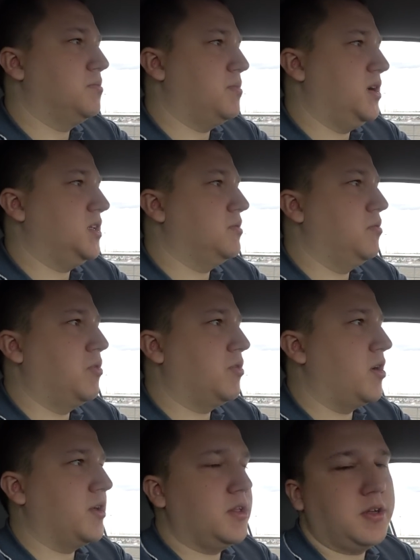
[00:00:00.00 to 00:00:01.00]
Поэтому
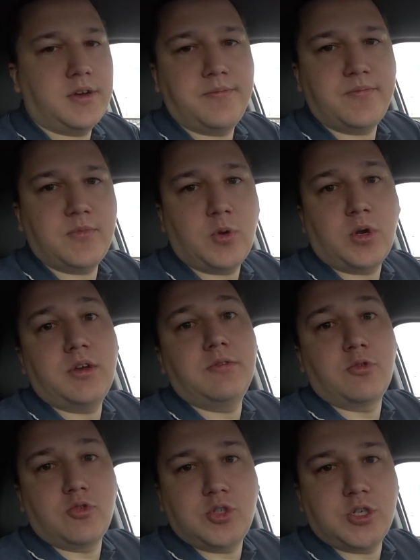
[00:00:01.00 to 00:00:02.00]
Бургер Кинг только и
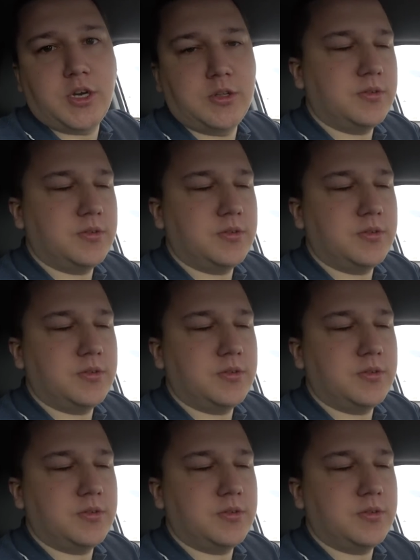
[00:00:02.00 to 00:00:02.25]
выручает.